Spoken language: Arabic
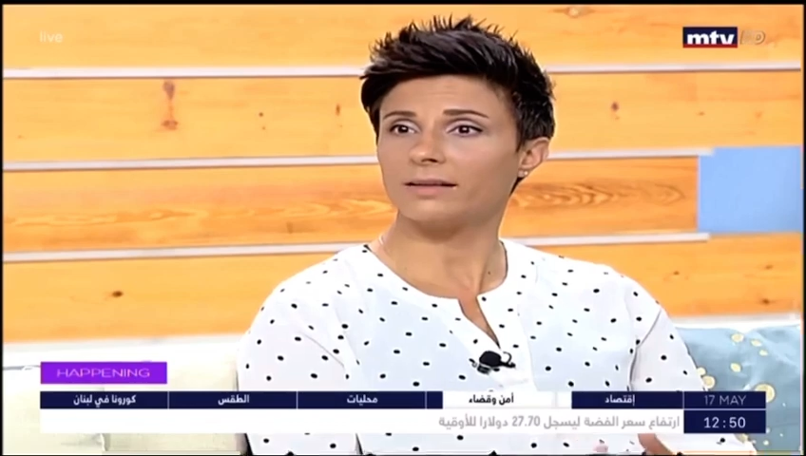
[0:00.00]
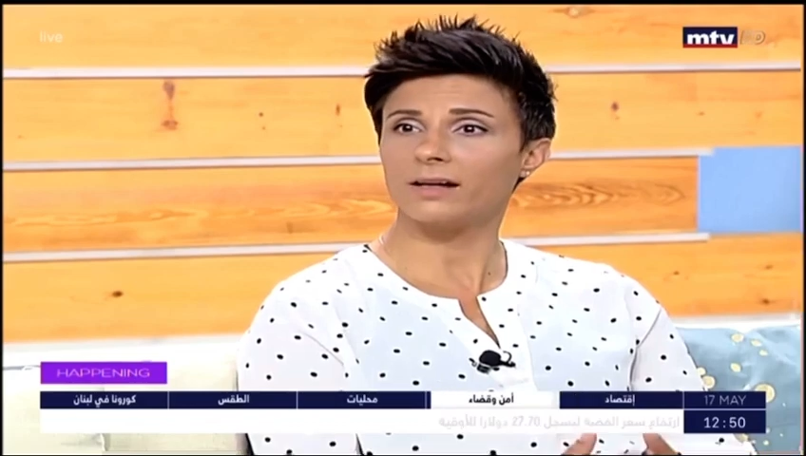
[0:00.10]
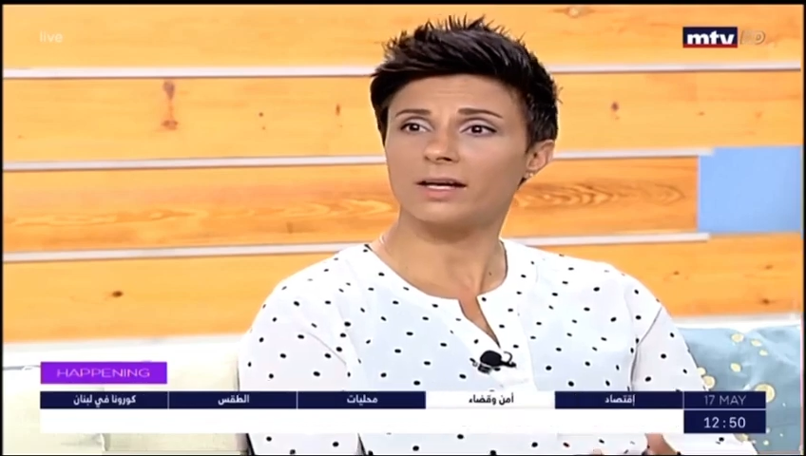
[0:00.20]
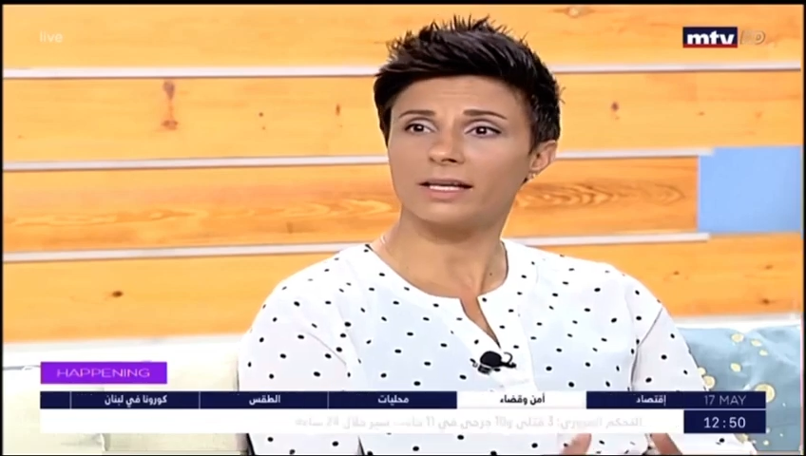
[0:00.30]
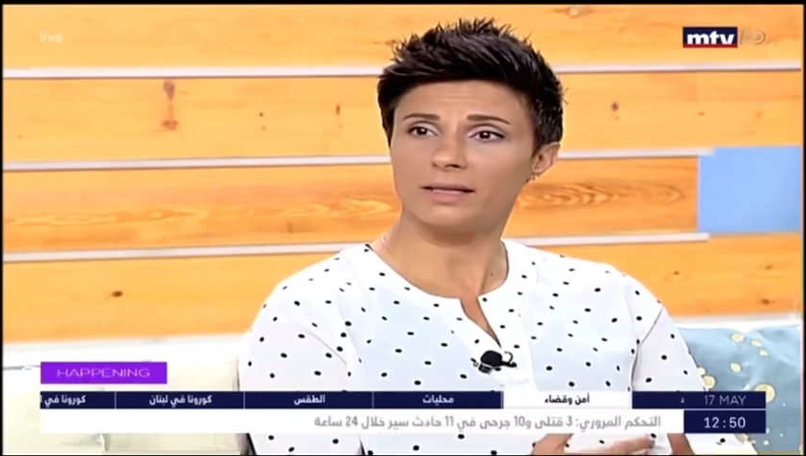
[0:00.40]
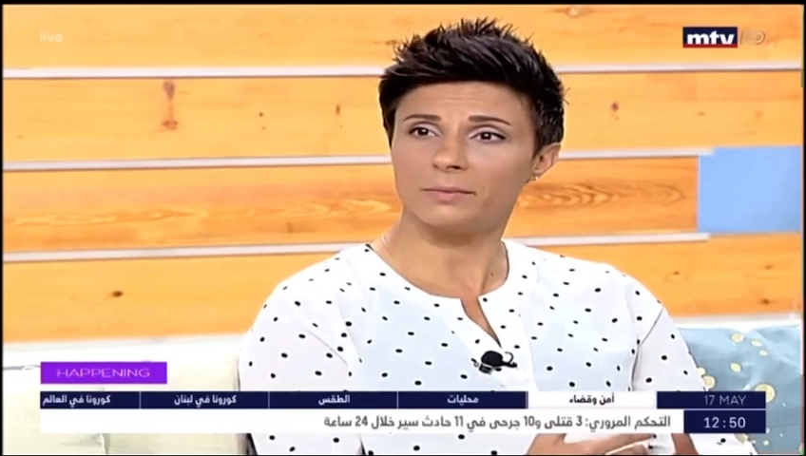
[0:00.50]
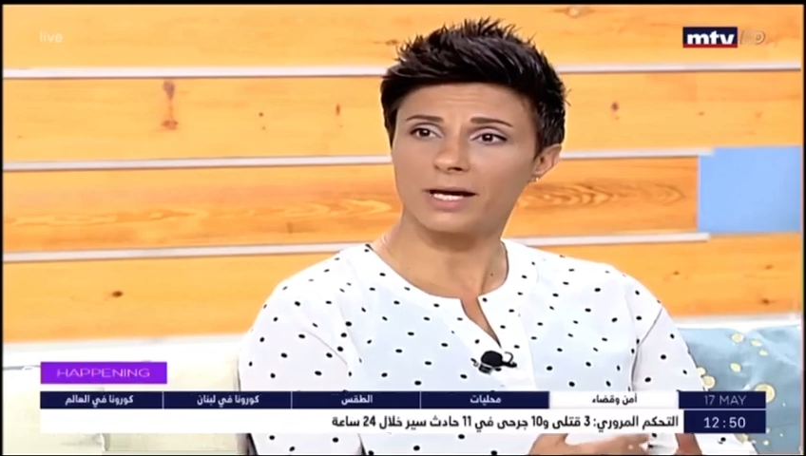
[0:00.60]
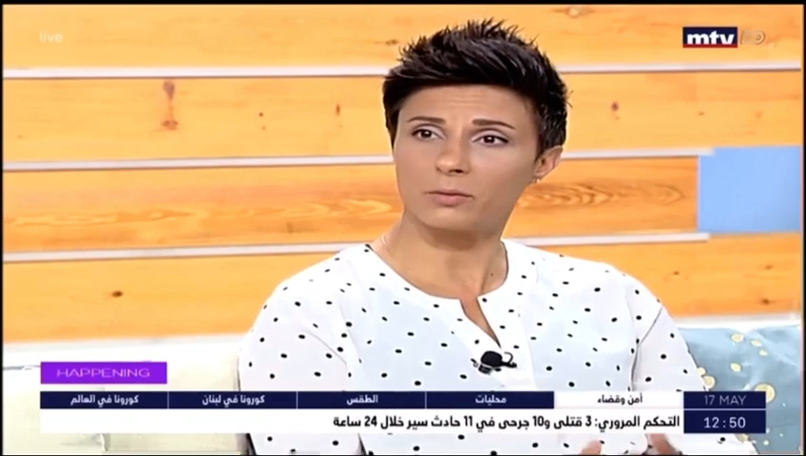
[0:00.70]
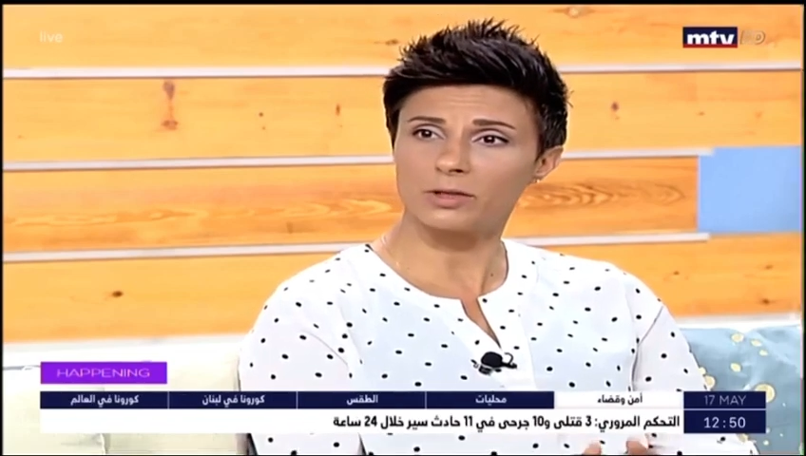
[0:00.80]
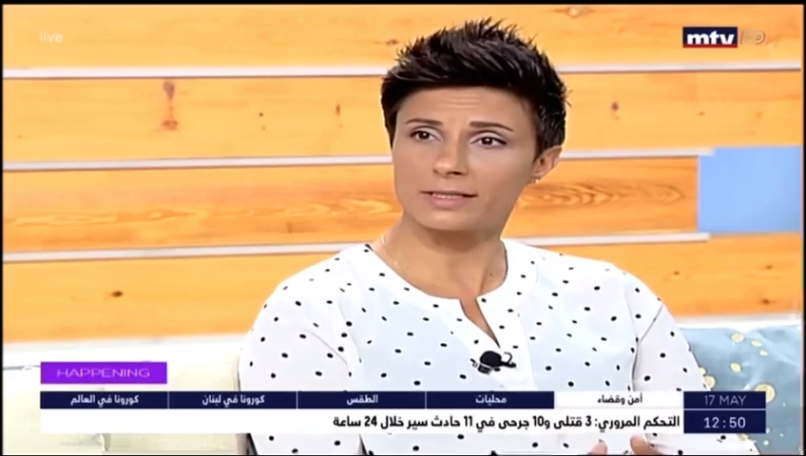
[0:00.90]
نهار يلي
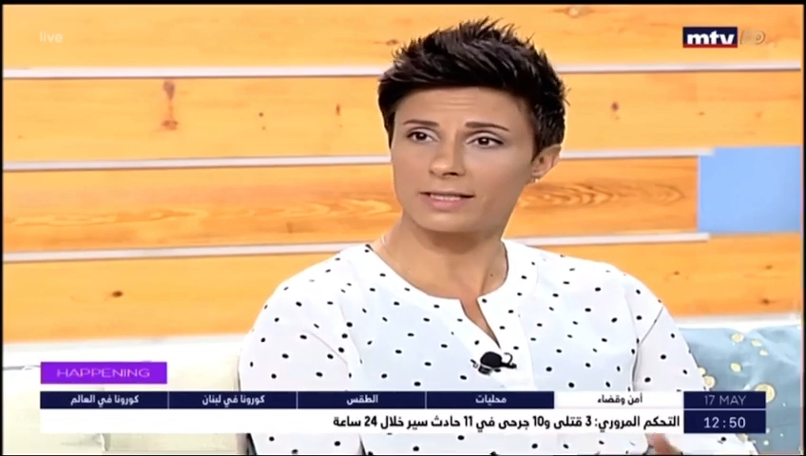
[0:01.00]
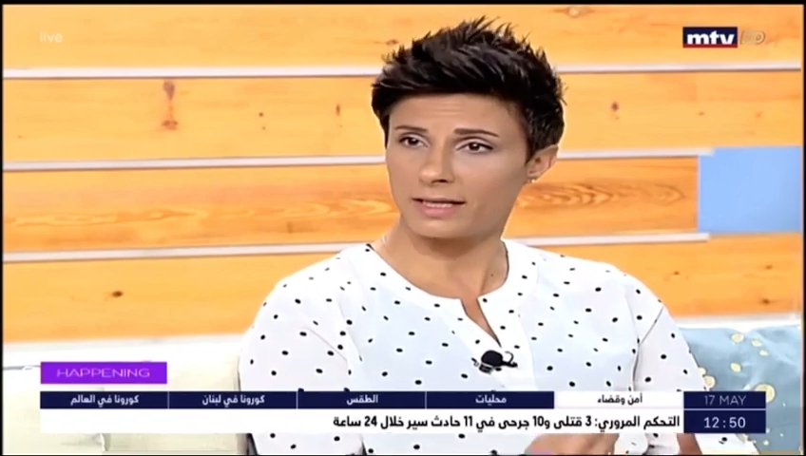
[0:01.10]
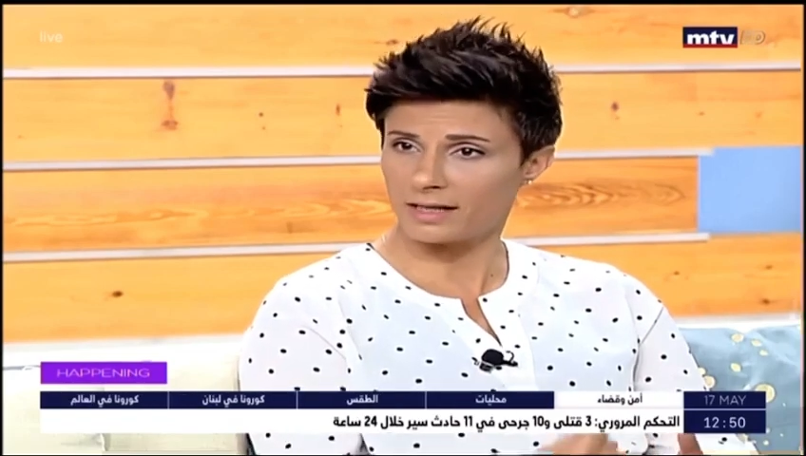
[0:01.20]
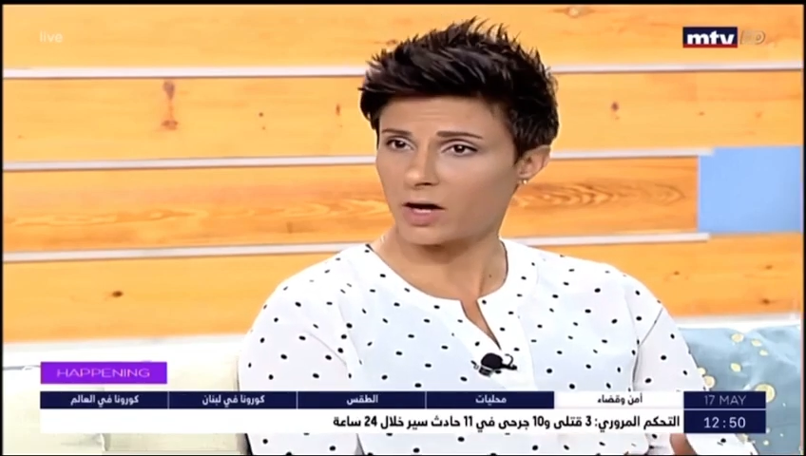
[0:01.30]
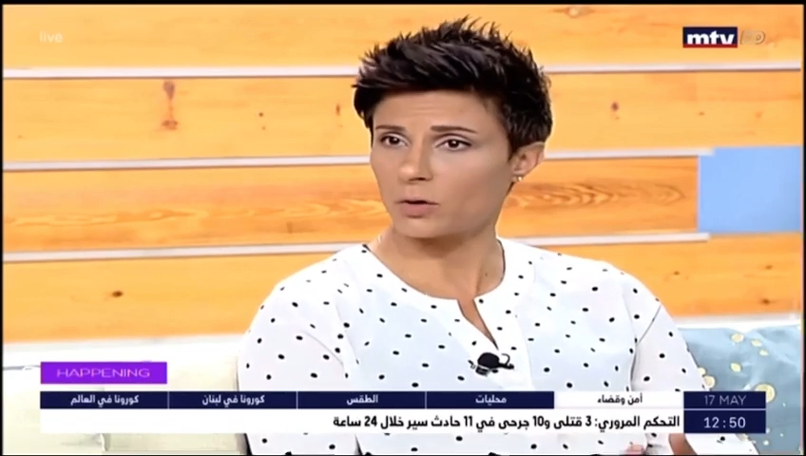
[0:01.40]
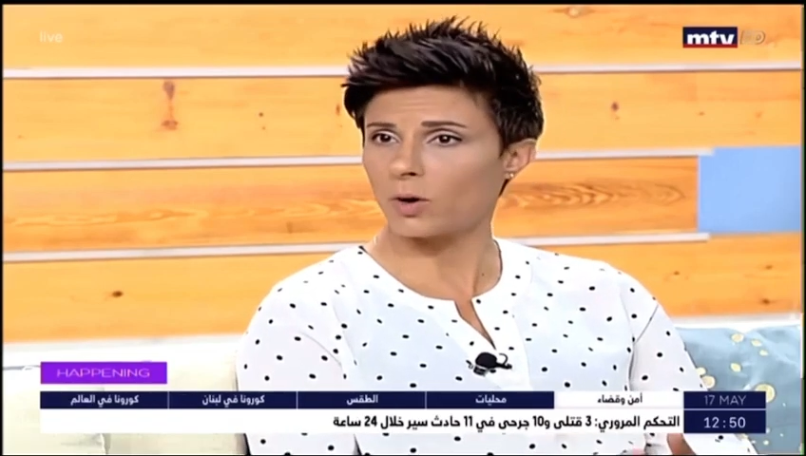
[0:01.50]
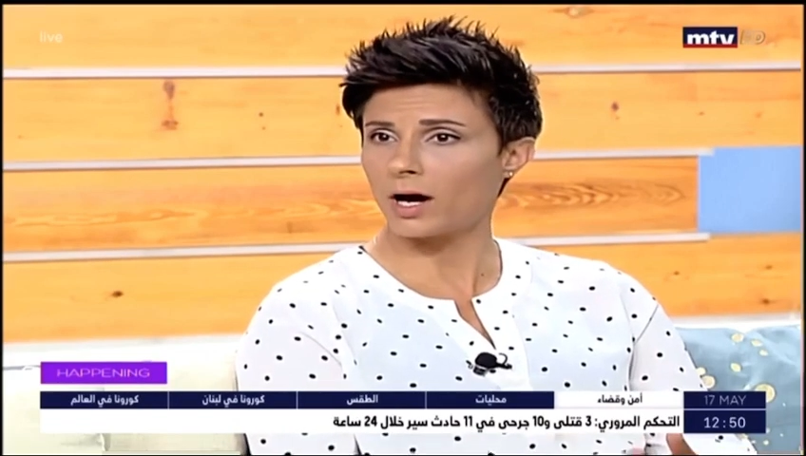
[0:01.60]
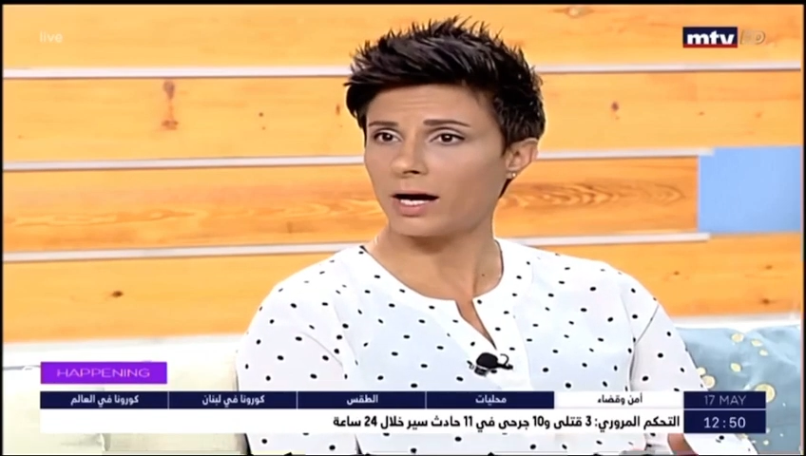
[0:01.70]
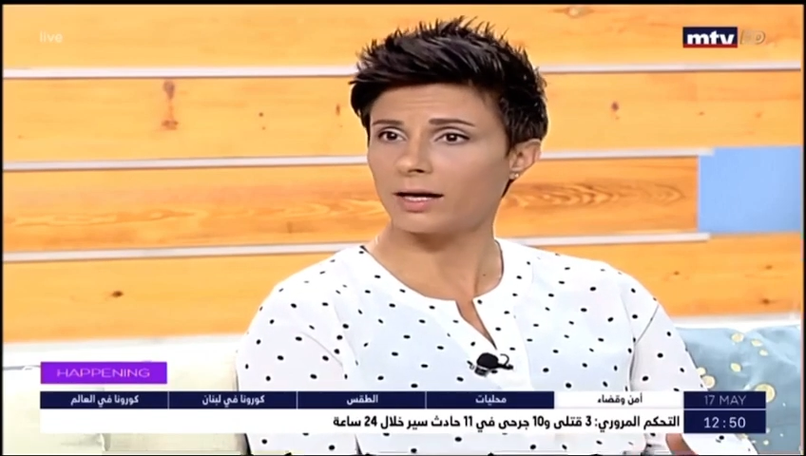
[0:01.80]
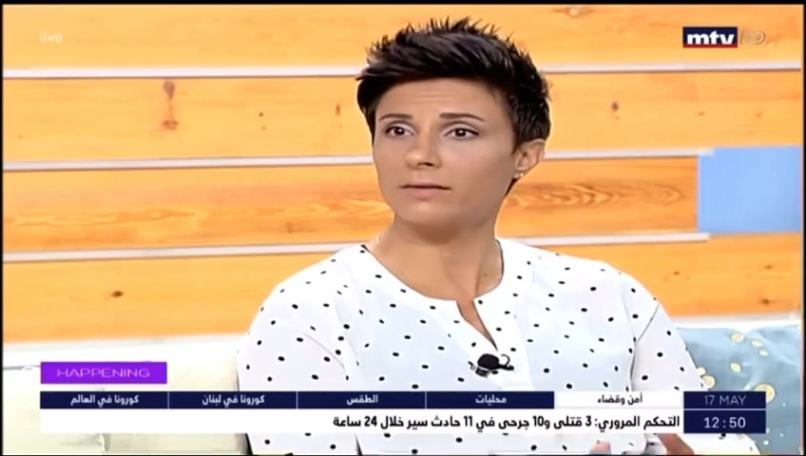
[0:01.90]
بيعمل اسهال نهار
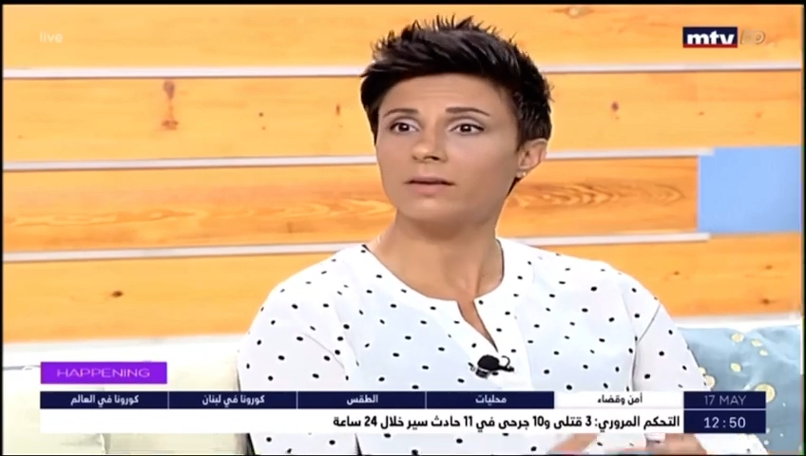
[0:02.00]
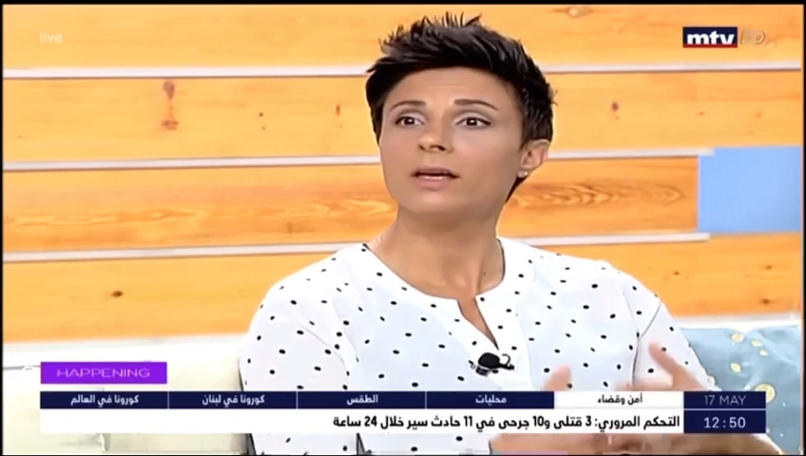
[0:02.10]
واحد